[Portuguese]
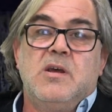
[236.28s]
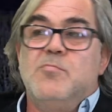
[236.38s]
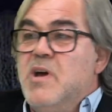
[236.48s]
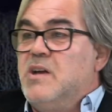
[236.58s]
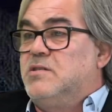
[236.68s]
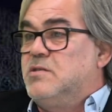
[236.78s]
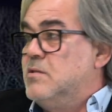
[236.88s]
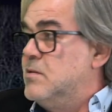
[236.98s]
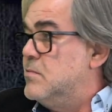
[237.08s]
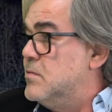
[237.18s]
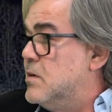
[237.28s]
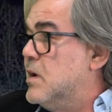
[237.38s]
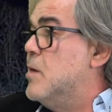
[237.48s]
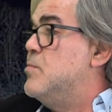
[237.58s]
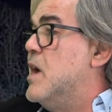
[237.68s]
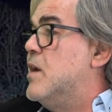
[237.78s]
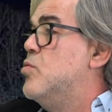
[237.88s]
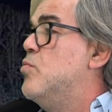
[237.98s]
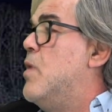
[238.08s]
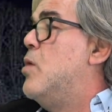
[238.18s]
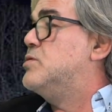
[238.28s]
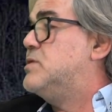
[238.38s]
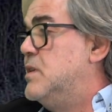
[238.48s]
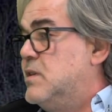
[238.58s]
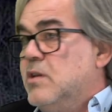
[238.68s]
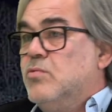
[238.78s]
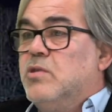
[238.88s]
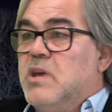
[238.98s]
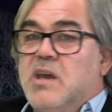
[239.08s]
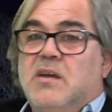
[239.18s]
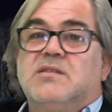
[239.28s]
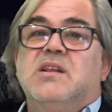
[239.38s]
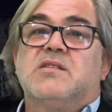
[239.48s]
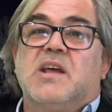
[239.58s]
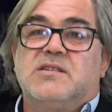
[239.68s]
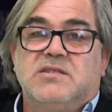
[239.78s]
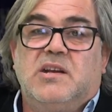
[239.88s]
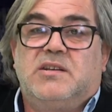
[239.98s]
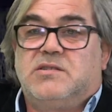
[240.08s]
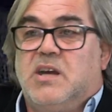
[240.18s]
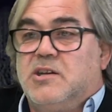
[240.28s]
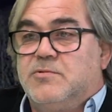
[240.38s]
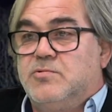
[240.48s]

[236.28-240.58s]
mas a caminhar num mau sentido, que é tentar silenciar as